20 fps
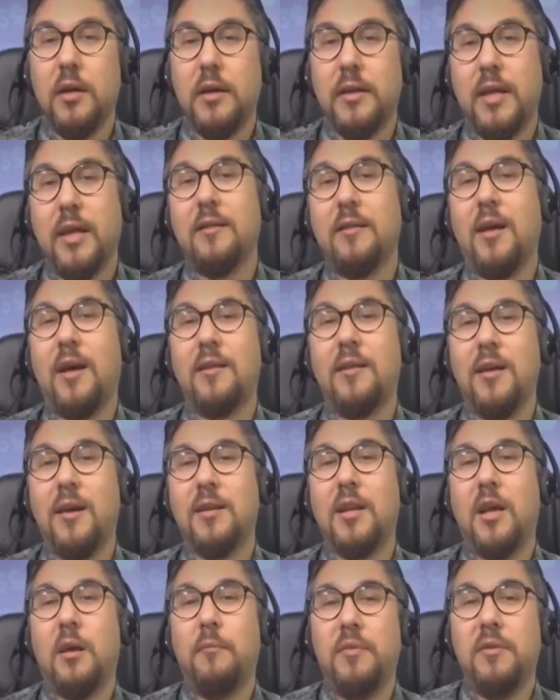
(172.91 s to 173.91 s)
Keza
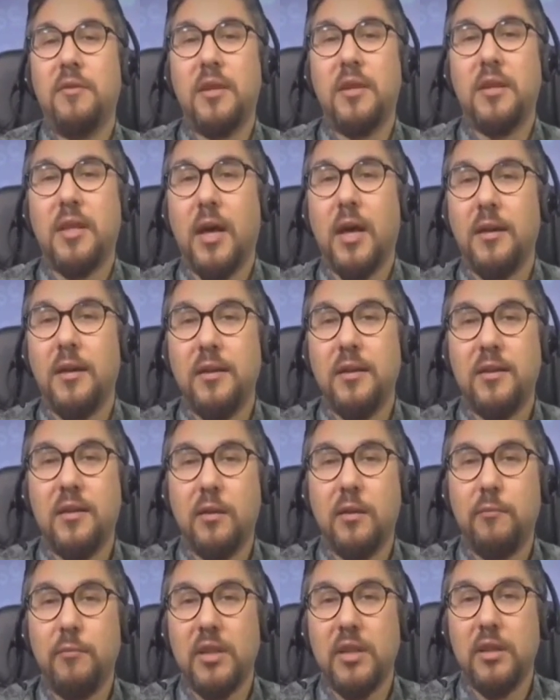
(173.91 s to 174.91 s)
zaten biz de kendi iş
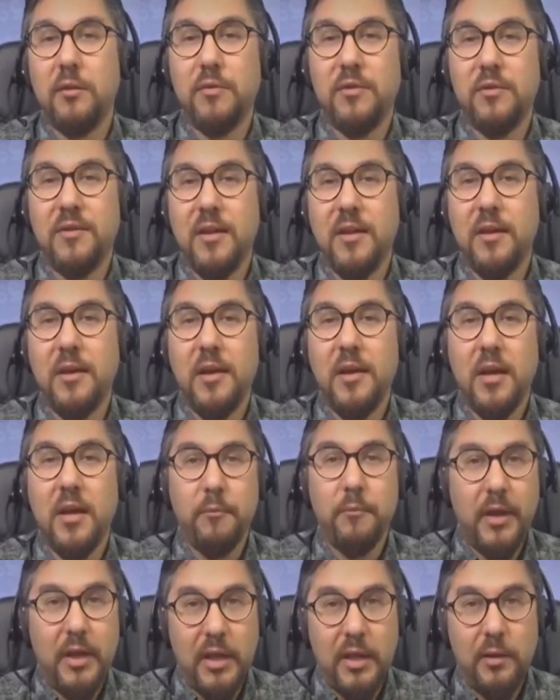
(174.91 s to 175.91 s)
dinamiklerimizde
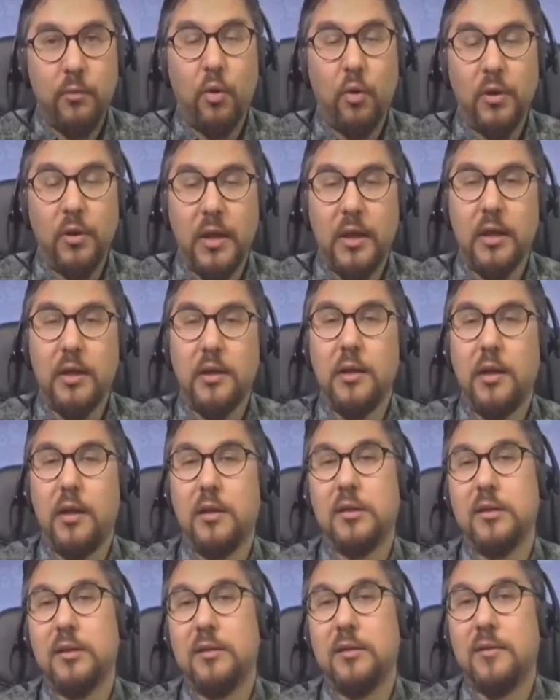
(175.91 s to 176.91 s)
belli bölgelerin
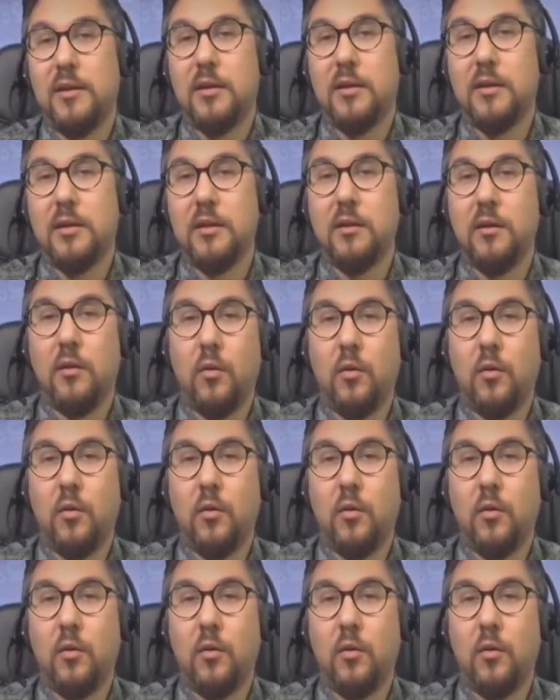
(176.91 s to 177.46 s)
altına sarktık.